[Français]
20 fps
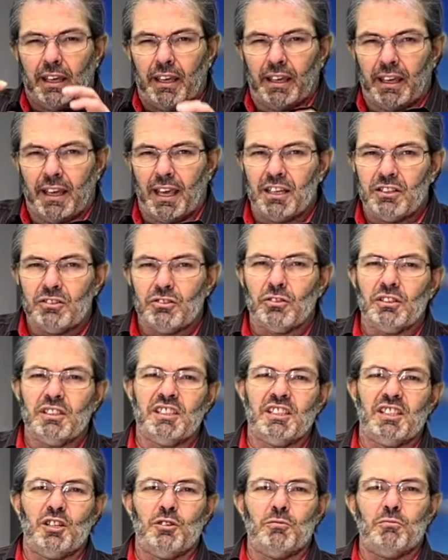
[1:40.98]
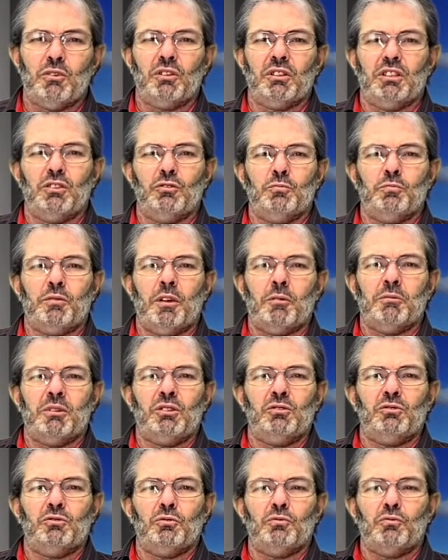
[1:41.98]
Quels sont les éléments qui nous
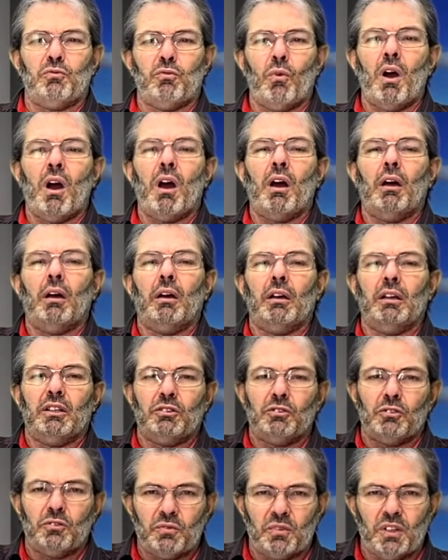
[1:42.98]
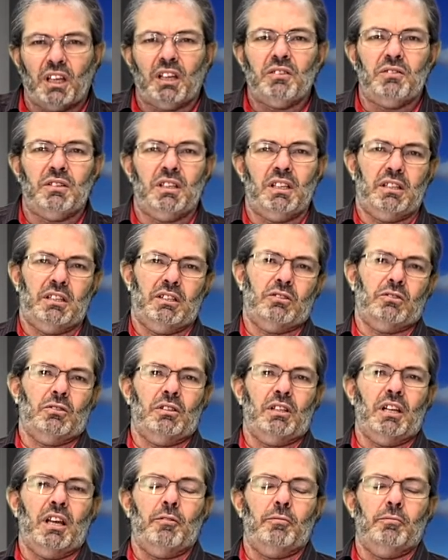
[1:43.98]
permettent de voir et de vérifier qu'ils sont
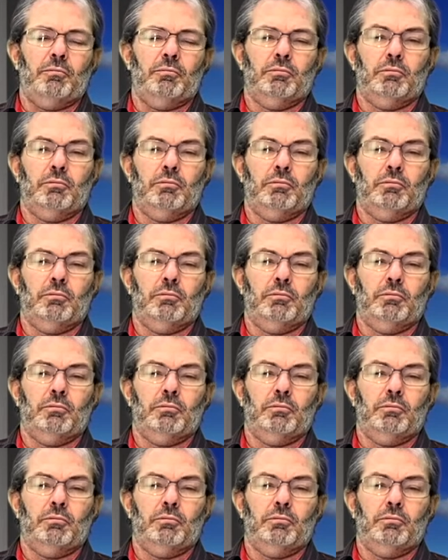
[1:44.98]
là